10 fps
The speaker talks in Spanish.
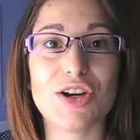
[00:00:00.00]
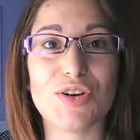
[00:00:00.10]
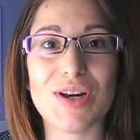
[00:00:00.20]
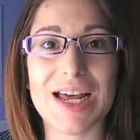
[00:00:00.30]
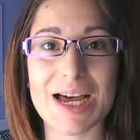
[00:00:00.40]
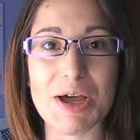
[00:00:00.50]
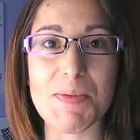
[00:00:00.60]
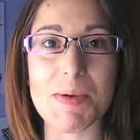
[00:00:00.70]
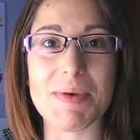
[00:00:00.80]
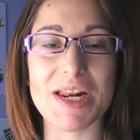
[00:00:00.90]
Hola,
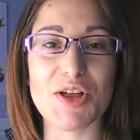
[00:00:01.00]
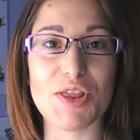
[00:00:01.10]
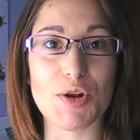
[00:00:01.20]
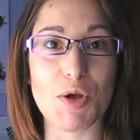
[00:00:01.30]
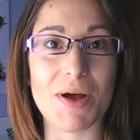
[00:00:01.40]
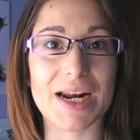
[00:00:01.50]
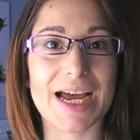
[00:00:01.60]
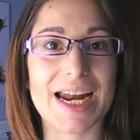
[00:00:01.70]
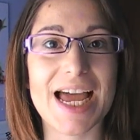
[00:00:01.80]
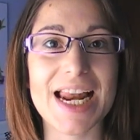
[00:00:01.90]
bienvenidos de nuevo al
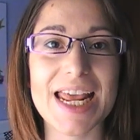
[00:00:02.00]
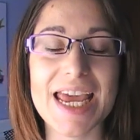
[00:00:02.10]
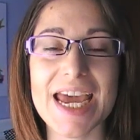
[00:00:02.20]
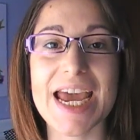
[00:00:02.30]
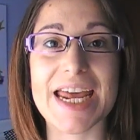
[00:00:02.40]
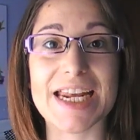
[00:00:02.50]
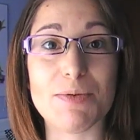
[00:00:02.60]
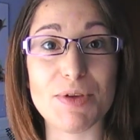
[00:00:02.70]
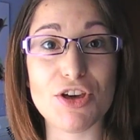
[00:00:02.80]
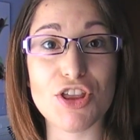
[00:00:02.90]
canal. En el
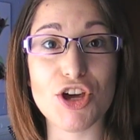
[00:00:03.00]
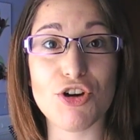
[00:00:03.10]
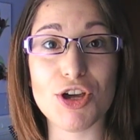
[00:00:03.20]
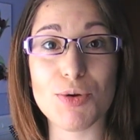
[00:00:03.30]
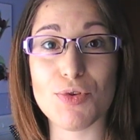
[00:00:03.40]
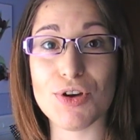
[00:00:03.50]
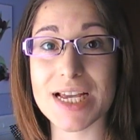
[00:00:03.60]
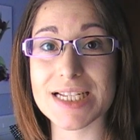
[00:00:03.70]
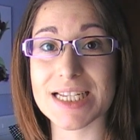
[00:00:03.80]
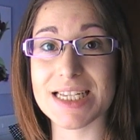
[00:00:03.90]
vídeo de hoy voy
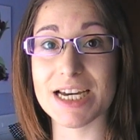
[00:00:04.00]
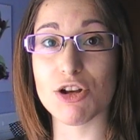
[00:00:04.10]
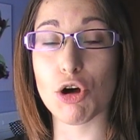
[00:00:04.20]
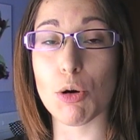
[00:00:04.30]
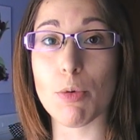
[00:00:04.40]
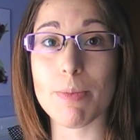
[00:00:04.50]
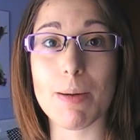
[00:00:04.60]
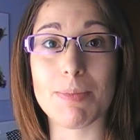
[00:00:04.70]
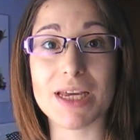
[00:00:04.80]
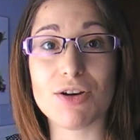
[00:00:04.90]
a enseñaros cómo me
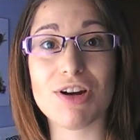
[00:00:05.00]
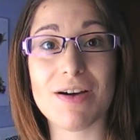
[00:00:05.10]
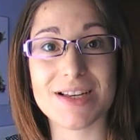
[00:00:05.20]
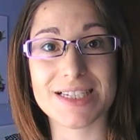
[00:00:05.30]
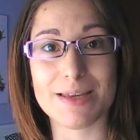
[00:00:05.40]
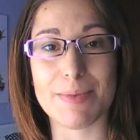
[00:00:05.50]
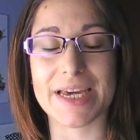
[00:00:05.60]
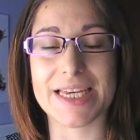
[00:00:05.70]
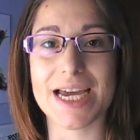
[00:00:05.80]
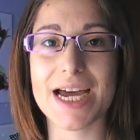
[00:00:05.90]
aplico la base de
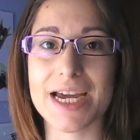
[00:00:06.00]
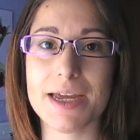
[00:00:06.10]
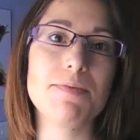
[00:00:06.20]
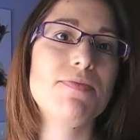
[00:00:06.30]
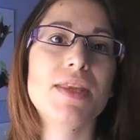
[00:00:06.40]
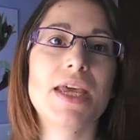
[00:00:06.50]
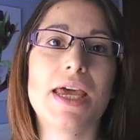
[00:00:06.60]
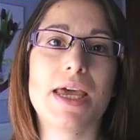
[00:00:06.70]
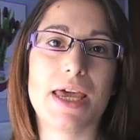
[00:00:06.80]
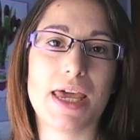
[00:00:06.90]
maquillaje.
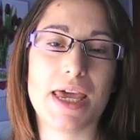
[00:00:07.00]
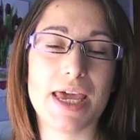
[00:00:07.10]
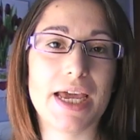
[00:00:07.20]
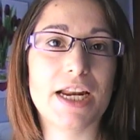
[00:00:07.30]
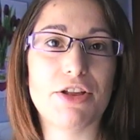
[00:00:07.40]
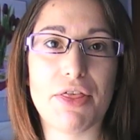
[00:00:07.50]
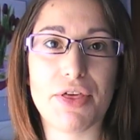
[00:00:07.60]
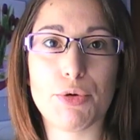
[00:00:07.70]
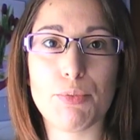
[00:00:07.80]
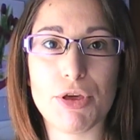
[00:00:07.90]
Eh, he querido
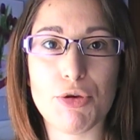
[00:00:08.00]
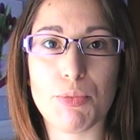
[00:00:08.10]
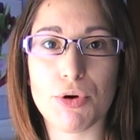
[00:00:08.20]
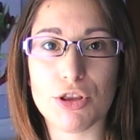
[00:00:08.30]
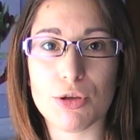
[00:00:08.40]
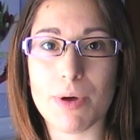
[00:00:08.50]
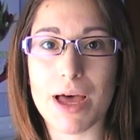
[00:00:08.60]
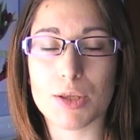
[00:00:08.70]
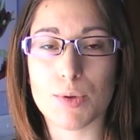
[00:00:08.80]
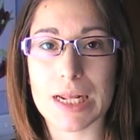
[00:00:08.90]
hacer un vídeo un poquito
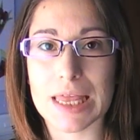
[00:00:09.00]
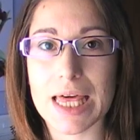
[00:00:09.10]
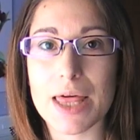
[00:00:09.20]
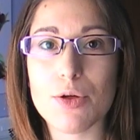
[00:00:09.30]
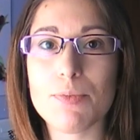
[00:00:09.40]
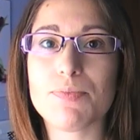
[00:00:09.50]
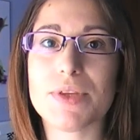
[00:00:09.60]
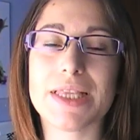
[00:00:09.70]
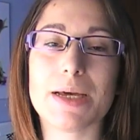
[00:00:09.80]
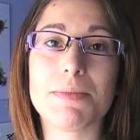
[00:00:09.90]
más actualizado
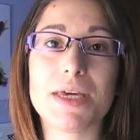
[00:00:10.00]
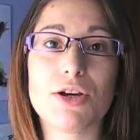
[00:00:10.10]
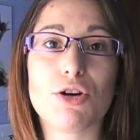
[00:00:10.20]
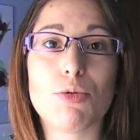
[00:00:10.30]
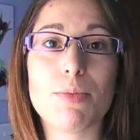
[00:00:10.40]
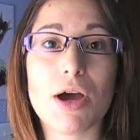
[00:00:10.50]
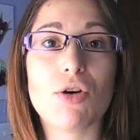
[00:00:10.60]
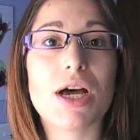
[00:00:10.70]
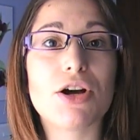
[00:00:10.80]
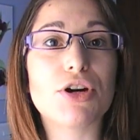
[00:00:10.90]
y también cómo me
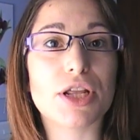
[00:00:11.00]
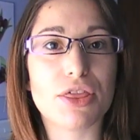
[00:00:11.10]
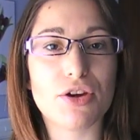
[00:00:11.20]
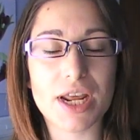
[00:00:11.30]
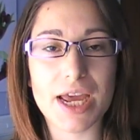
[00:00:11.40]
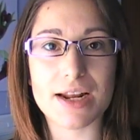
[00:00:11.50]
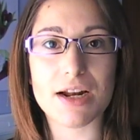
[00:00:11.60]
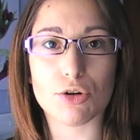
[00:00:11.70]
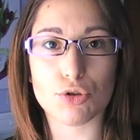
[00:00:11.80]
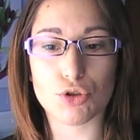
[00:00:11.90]
hago las correcciones en
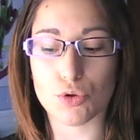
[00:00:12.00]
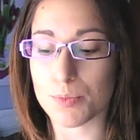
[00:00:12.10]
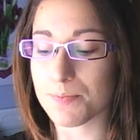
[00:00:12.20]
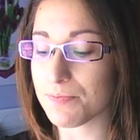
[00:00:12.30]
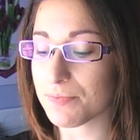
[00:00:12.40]
el rostro.